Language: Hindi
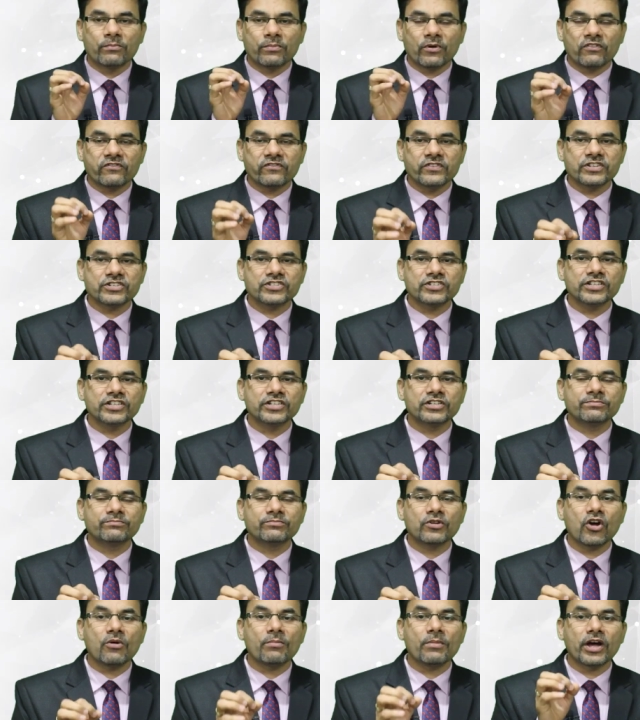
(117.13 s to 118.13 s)
प्रोफेशनल
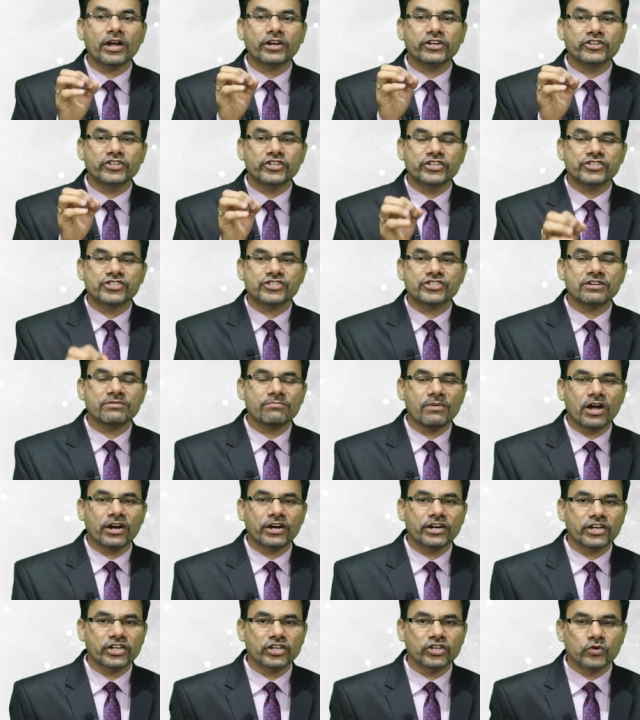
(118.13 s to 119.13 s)
डिप्लोमा इन डिजिटल
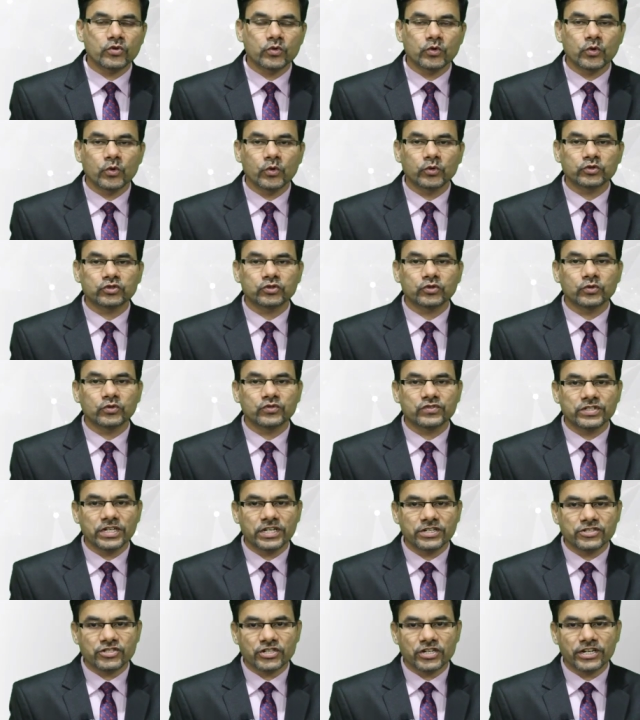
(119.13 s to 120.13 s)
मार्केटिंग को कोर्स को
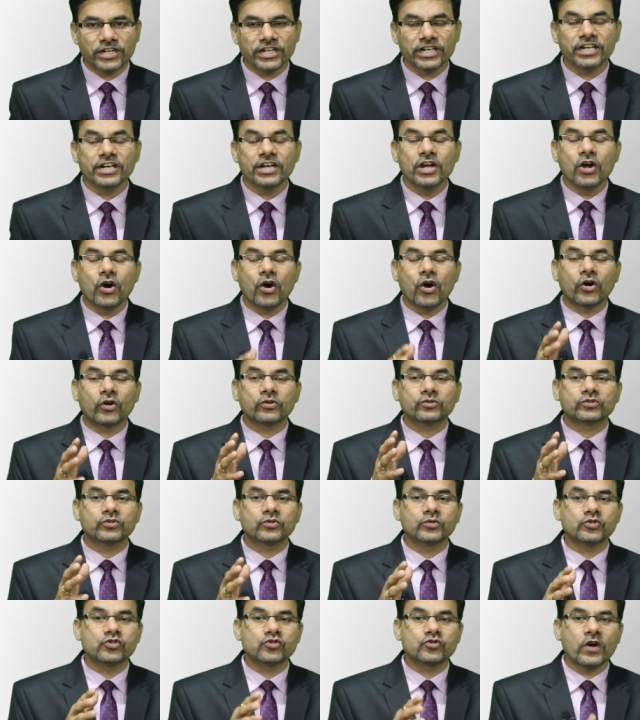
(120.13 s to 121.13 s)
सर्च करें और
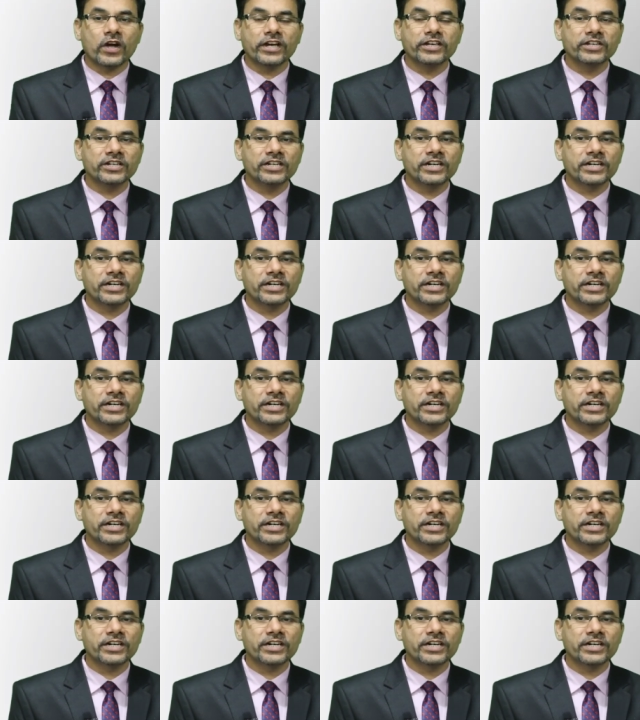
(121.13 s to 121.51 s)
उसको ज्वाइन